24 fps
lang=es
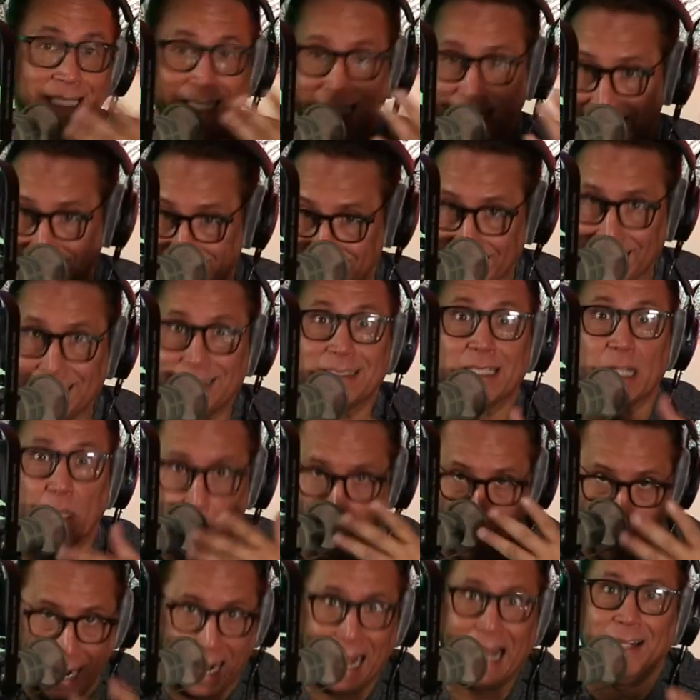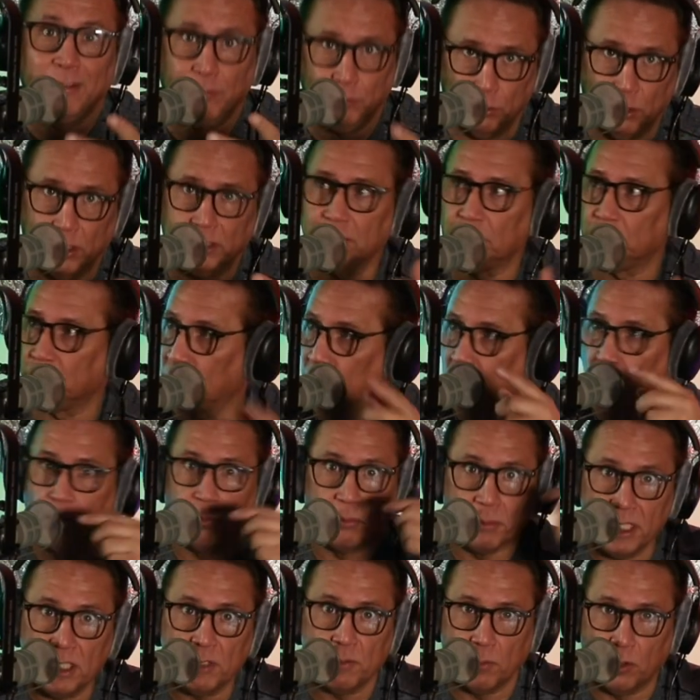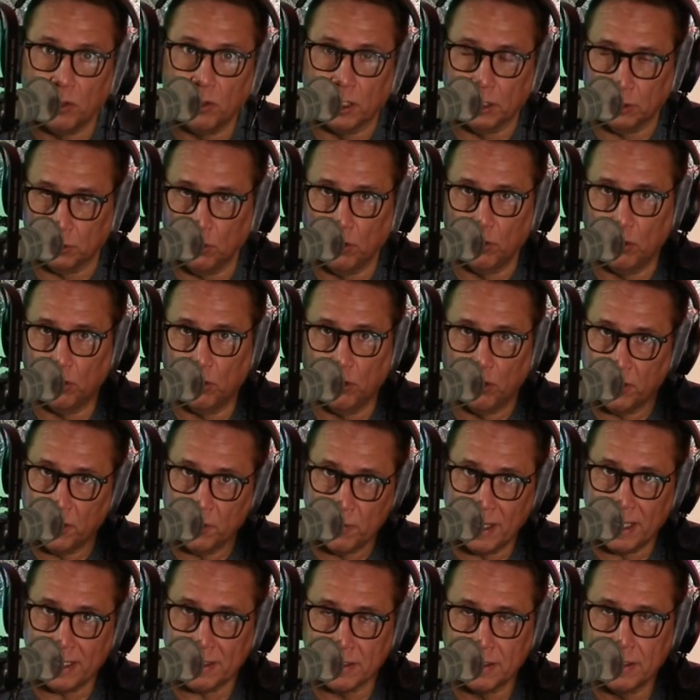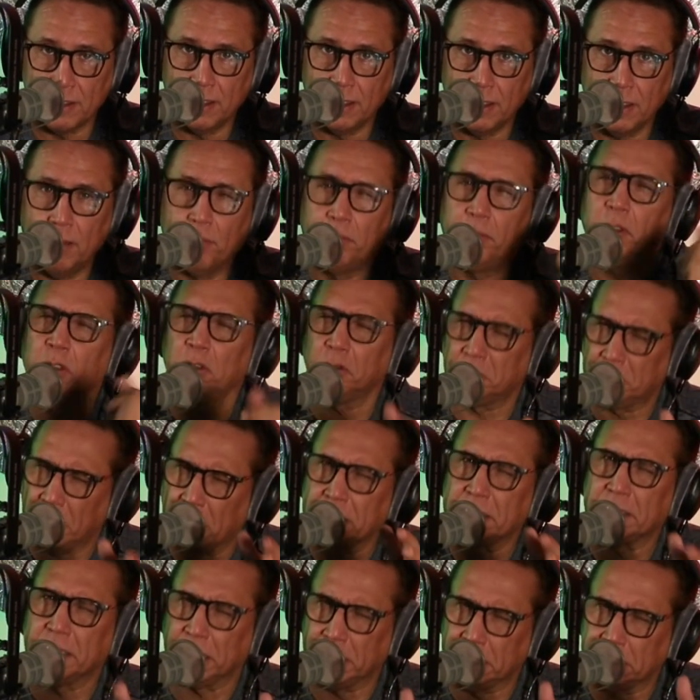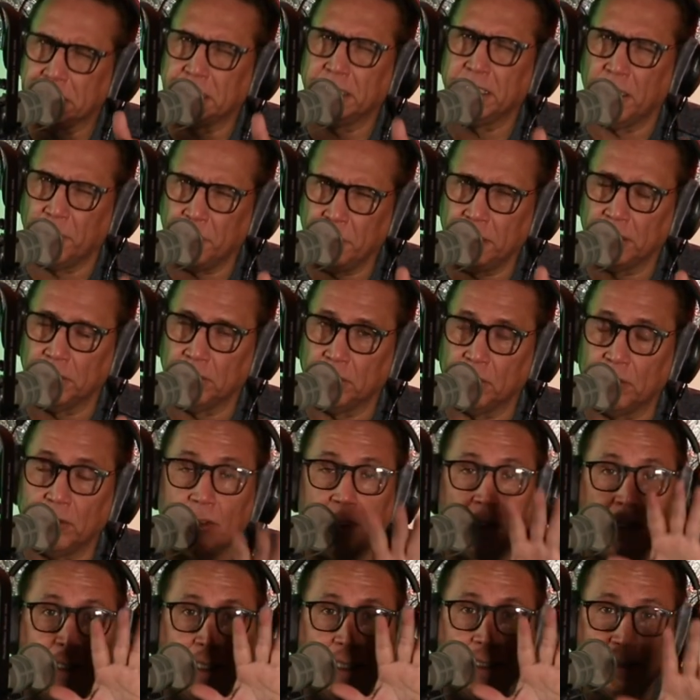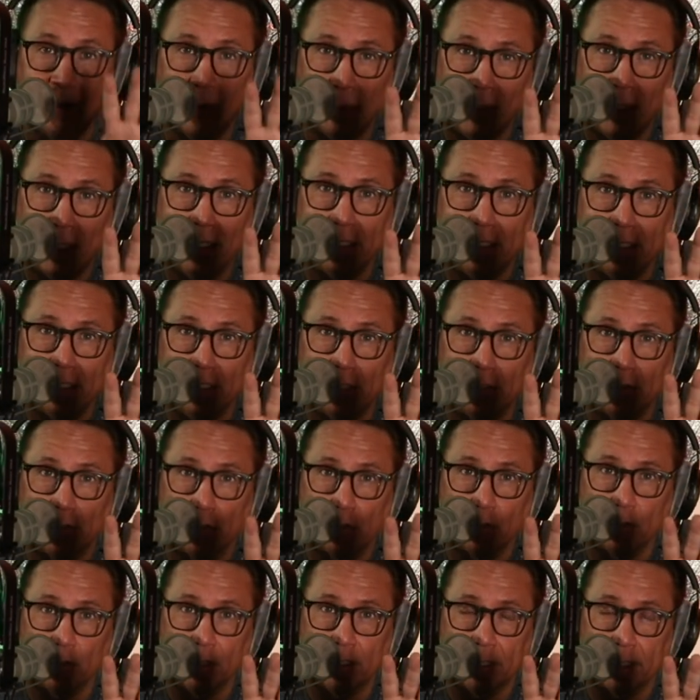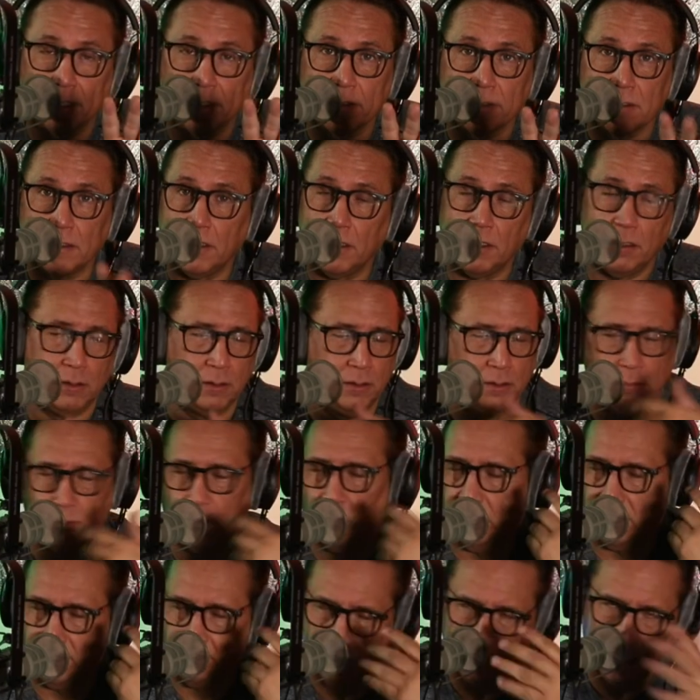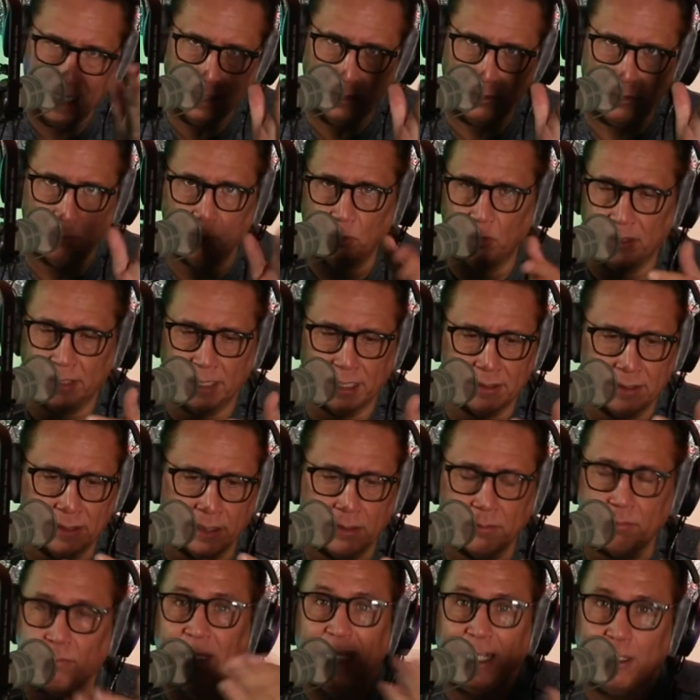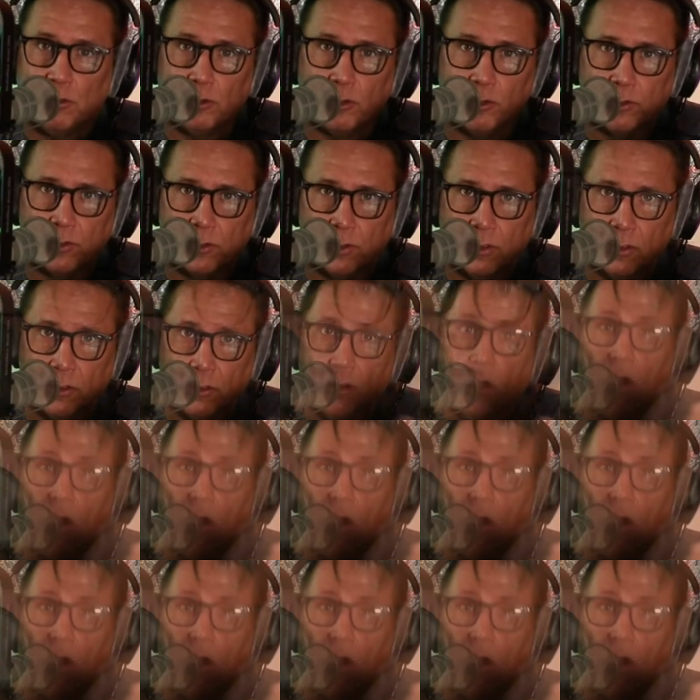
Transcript: Y estás trabajando, haciendo lo mismo que todos los demás, pero estás en entrenamiento. Y te pagan 500 dólares. Por decir algo, podría ser menos